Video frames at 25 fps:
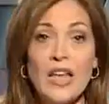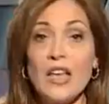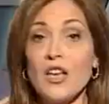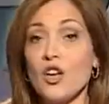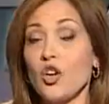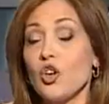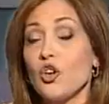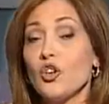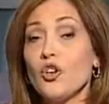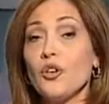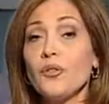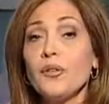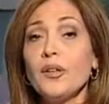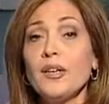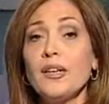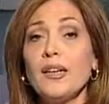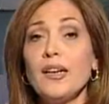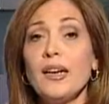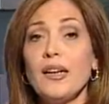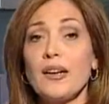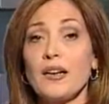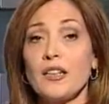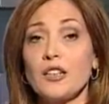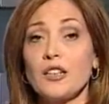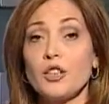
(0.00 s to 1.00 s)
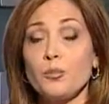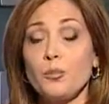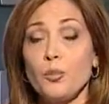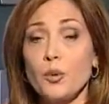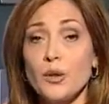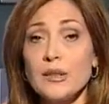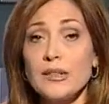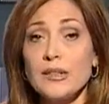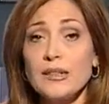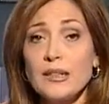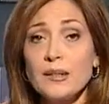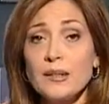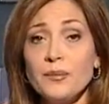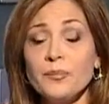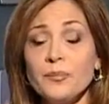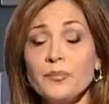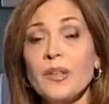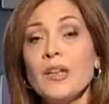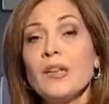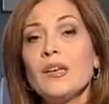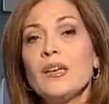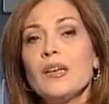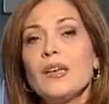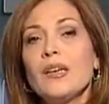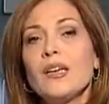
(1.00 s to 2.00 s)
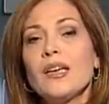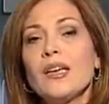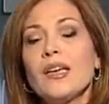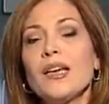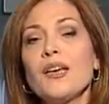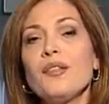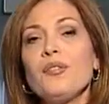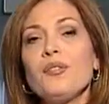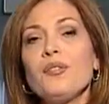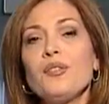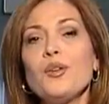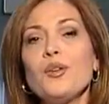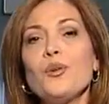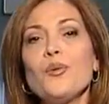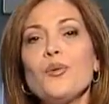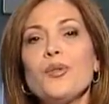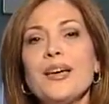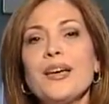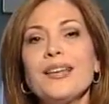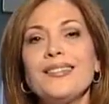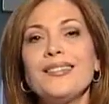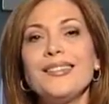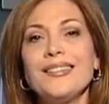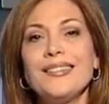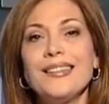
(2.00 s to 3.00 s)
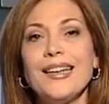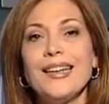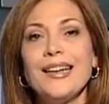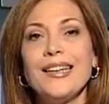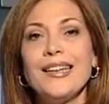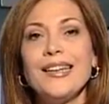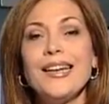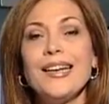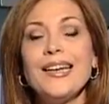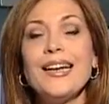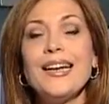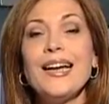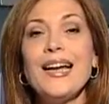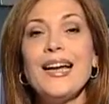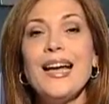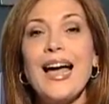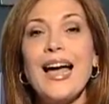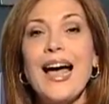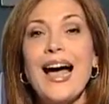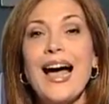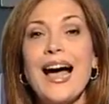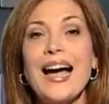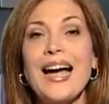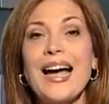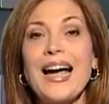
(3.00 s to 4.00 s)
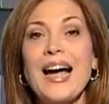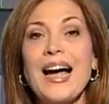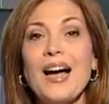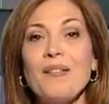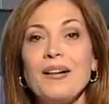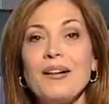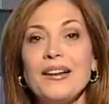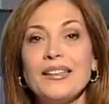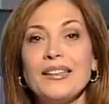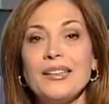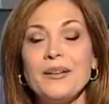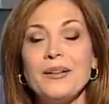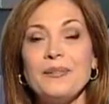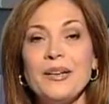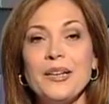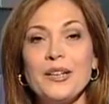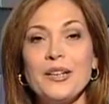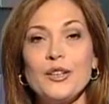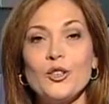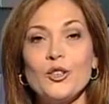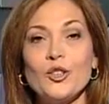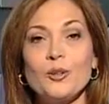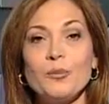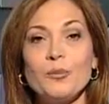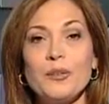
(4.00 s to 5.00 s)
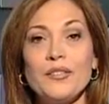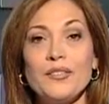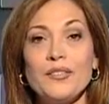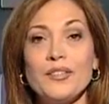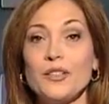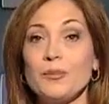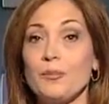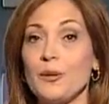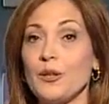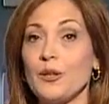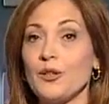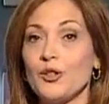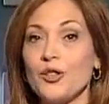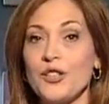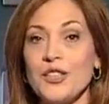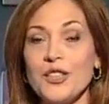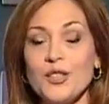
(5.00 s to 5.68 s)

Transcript: ¿Conocen la respuesta? ¿Qué ciudad italiana acaban de ver dos veces? Pero si